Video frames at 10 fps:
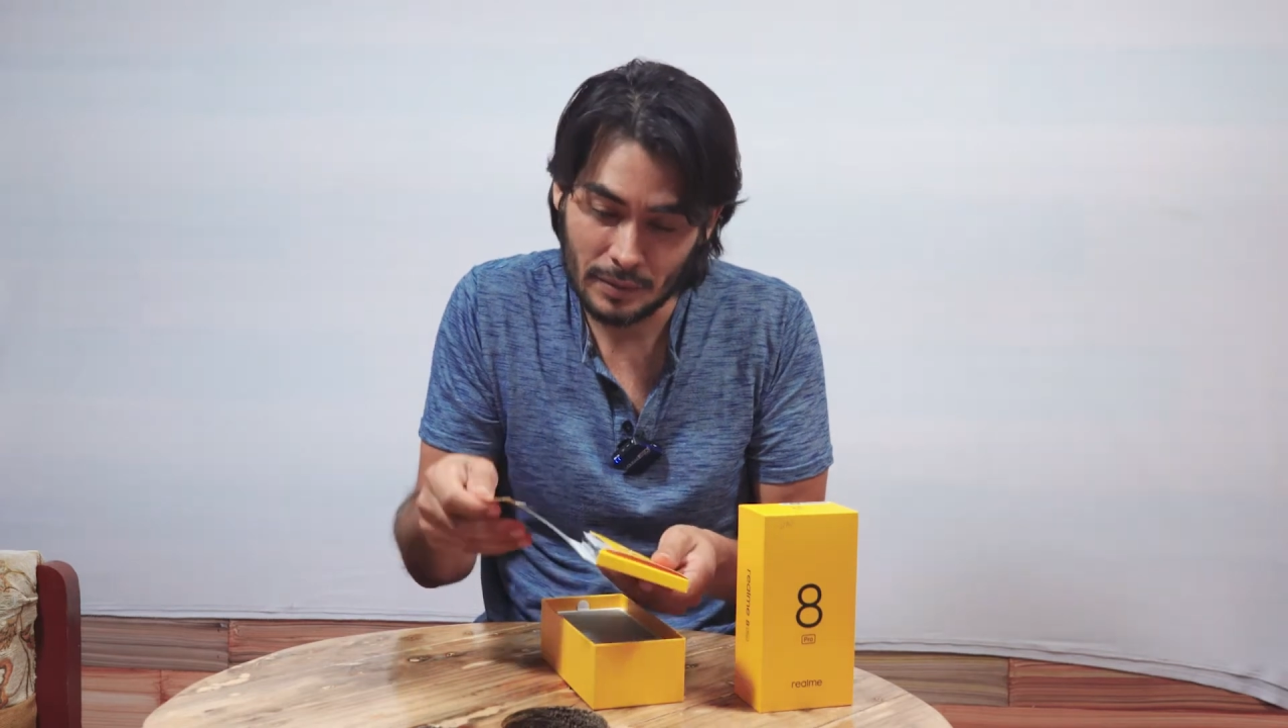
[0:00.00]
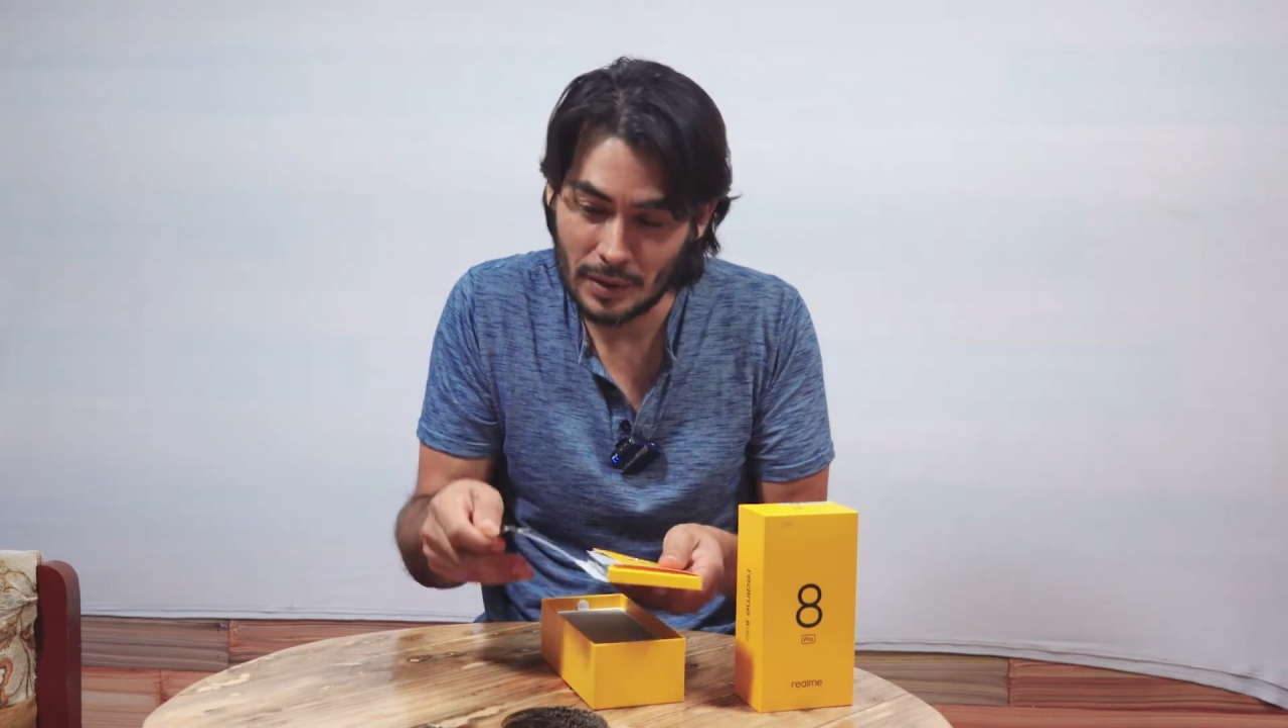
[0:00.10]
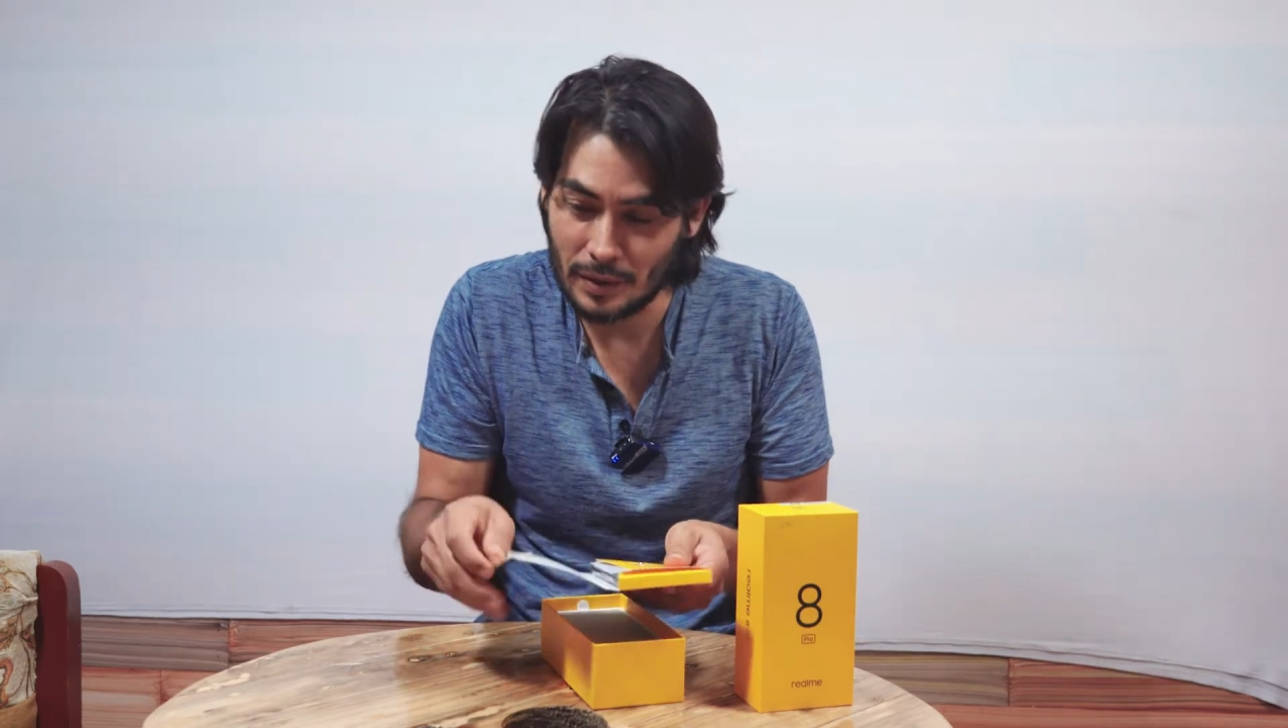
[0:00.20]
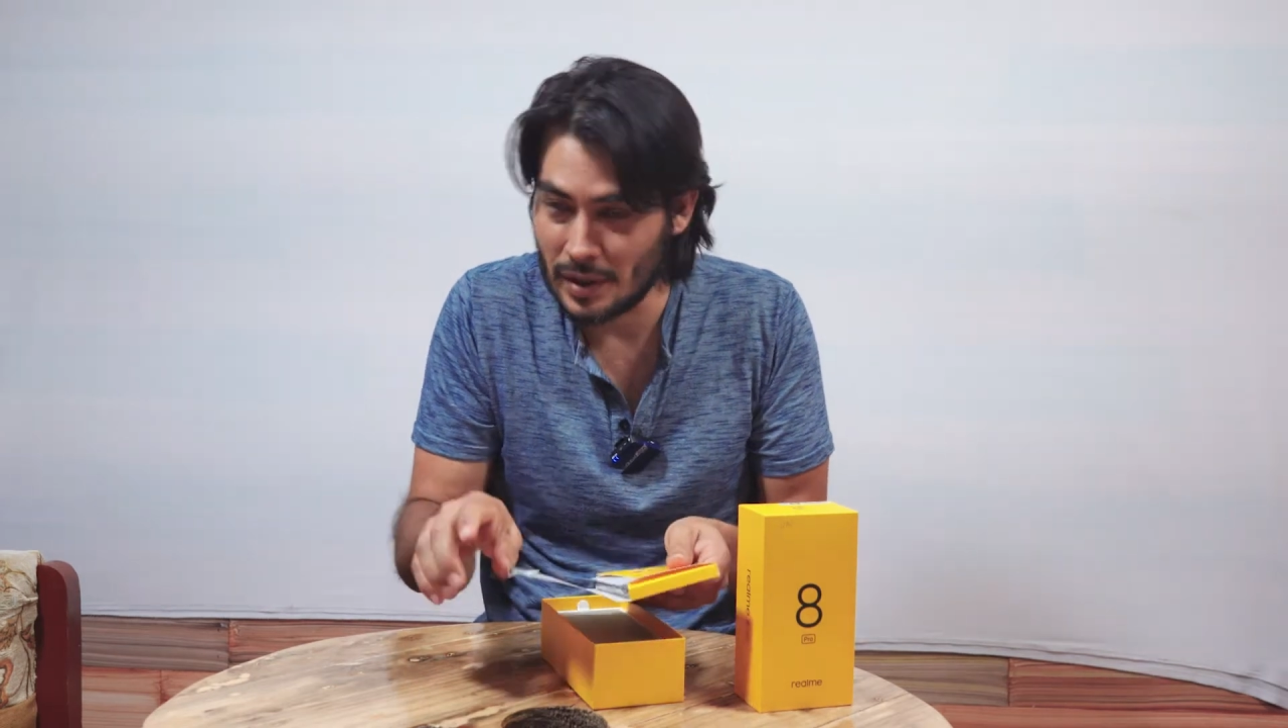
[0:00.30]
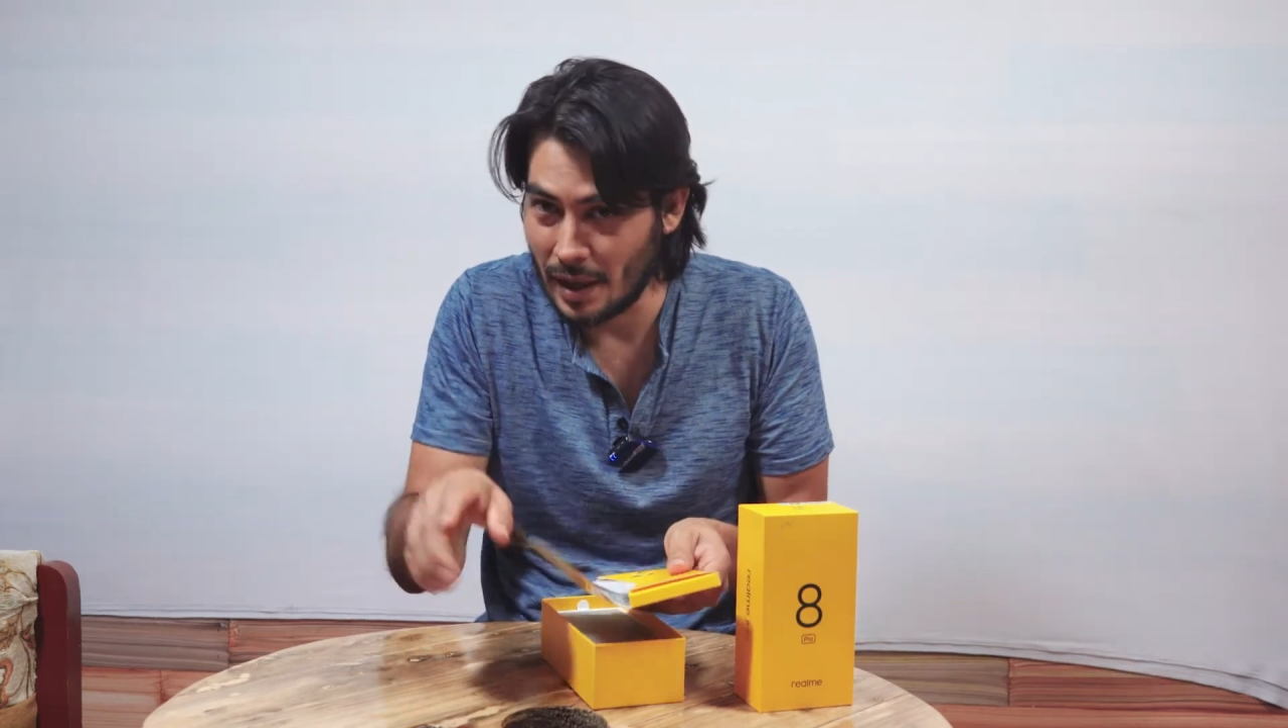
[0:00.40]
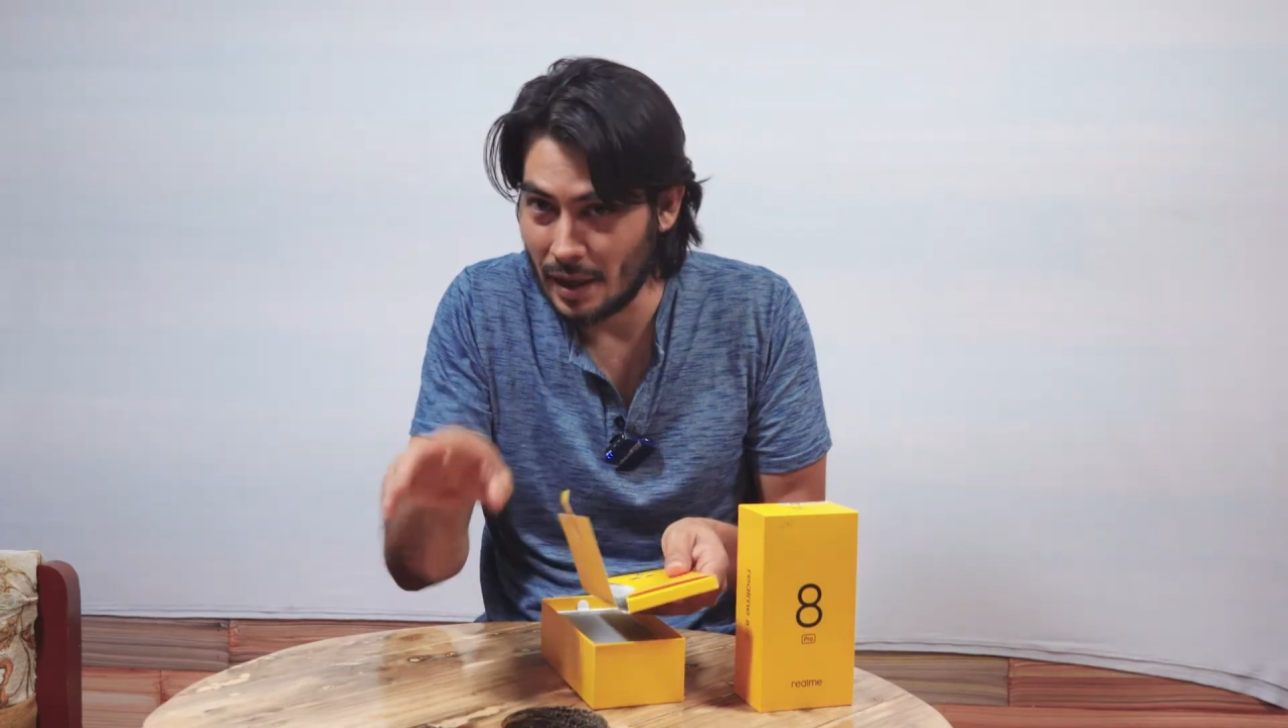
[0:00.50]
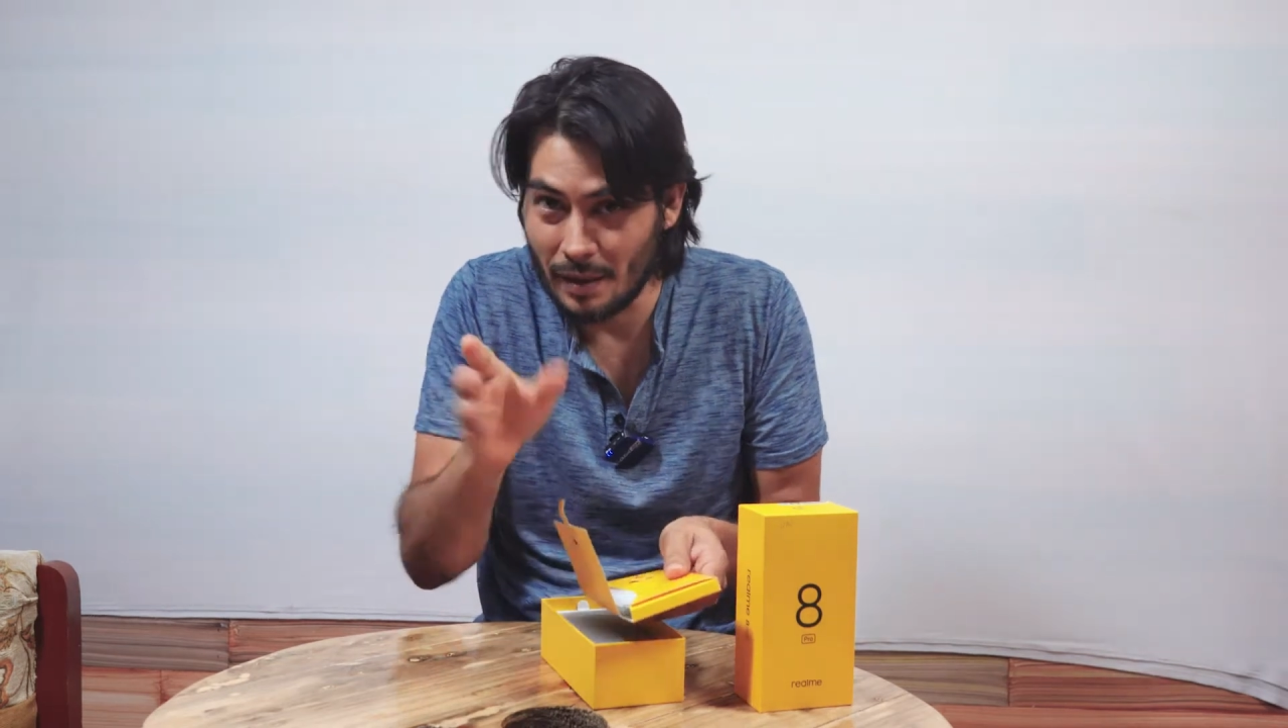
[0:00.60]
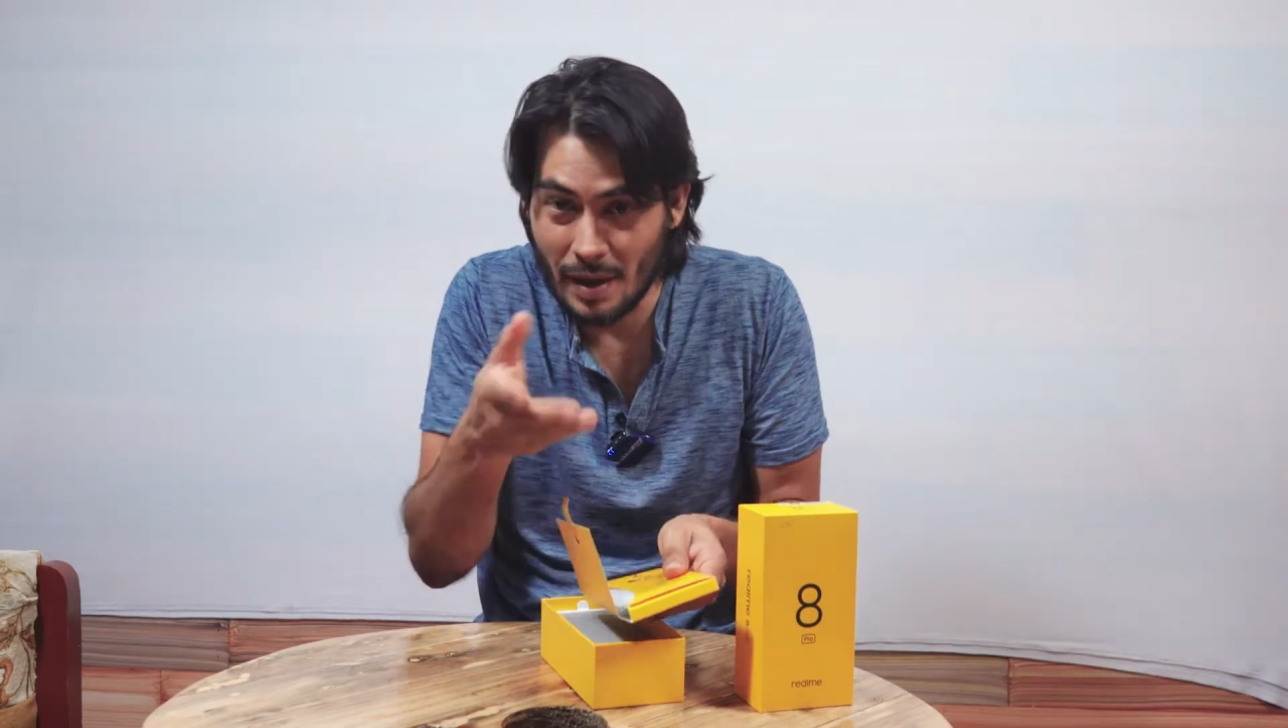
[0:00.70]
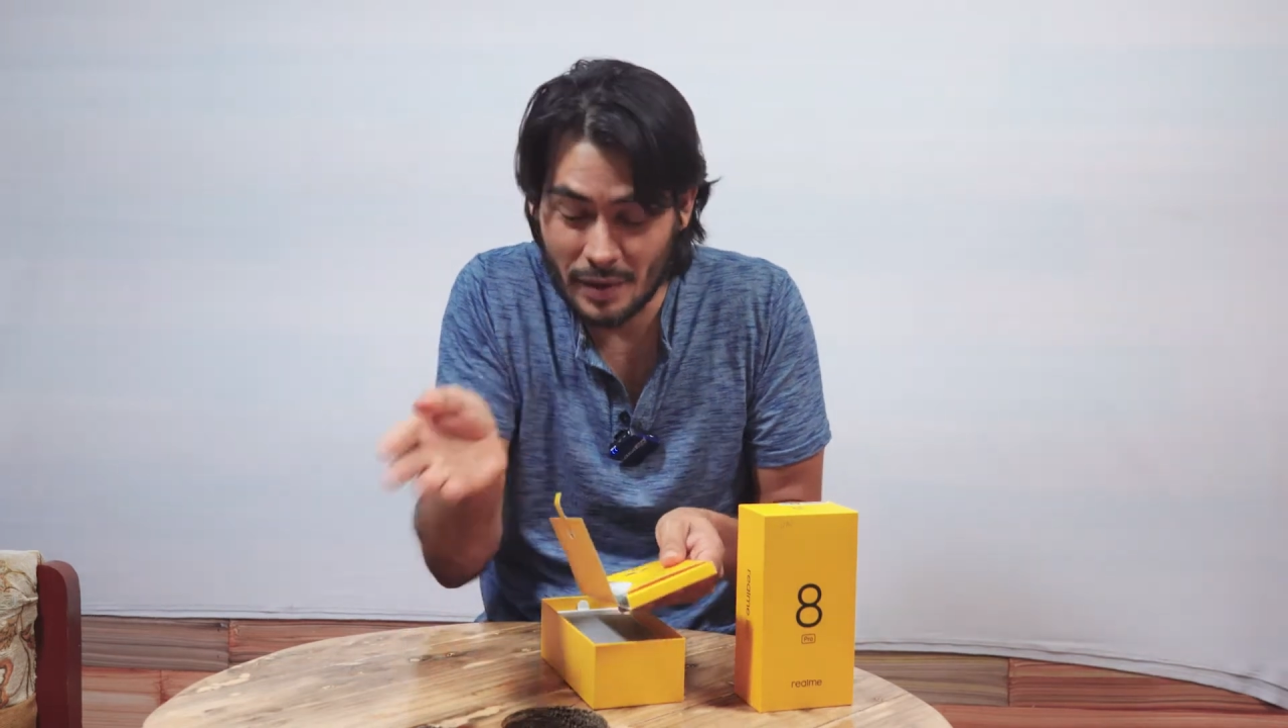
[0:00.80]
Bueno, ya